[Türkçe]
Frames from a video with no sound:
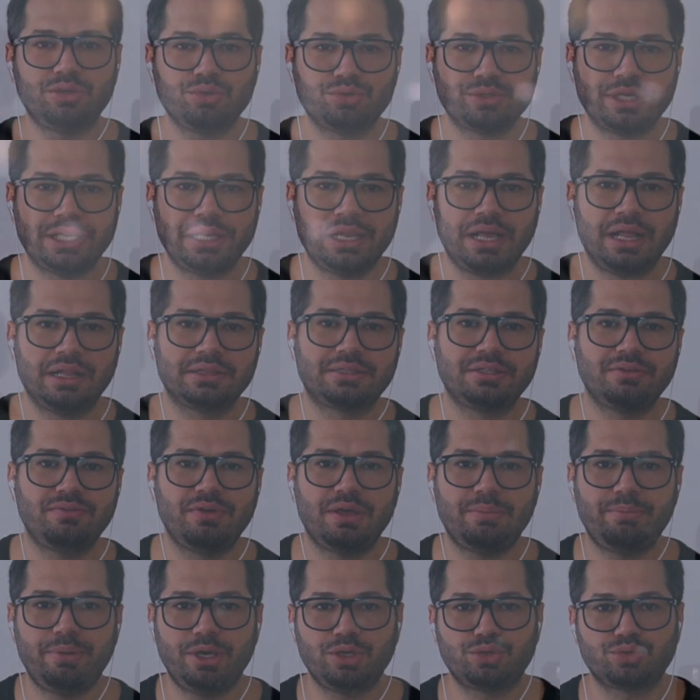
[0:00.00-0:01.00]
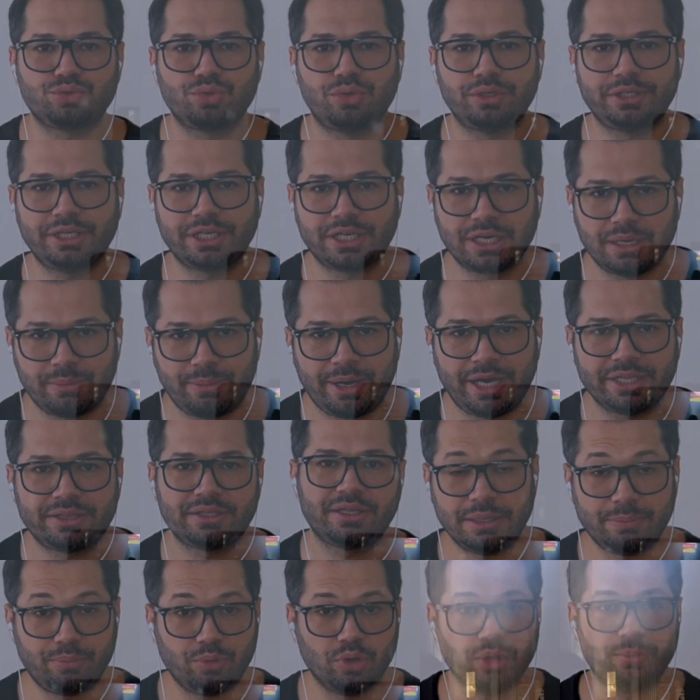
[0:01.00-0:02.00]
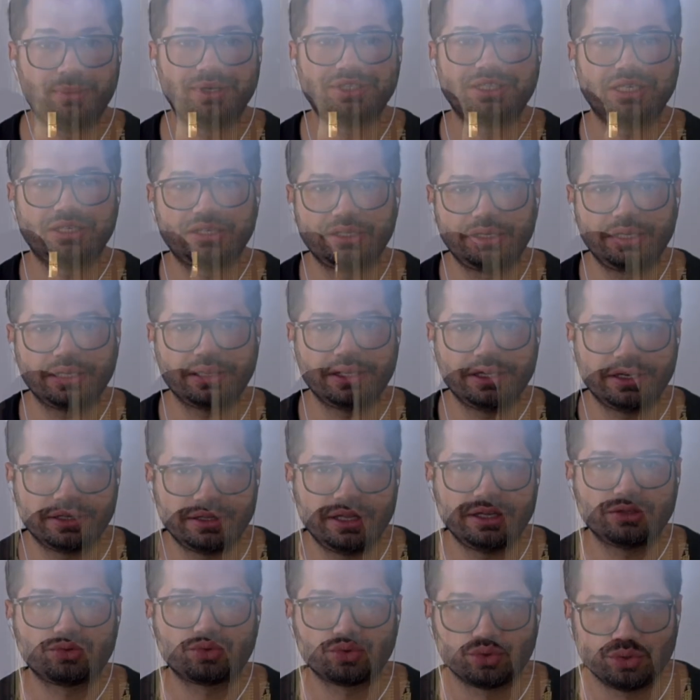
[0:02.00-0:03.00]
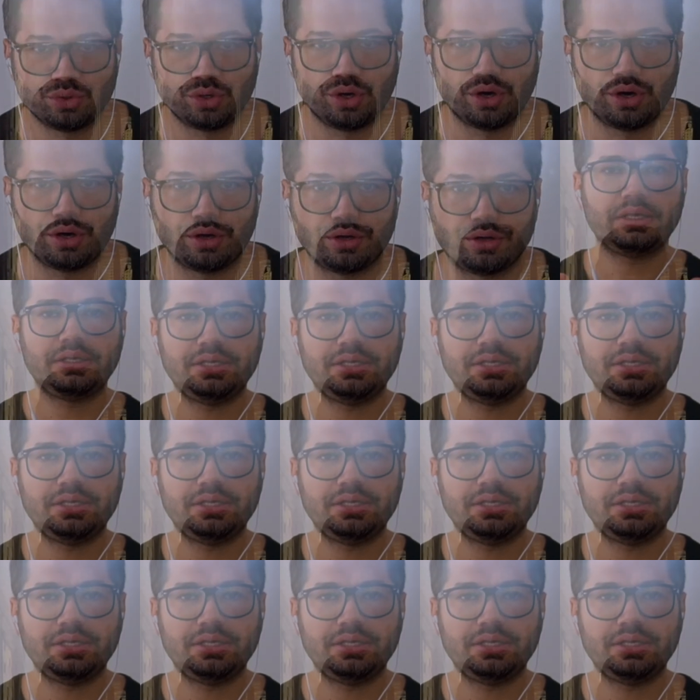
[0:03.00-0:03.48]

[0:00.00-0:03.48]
256 ve 512 GB depolama seçenekleri de sunuyor.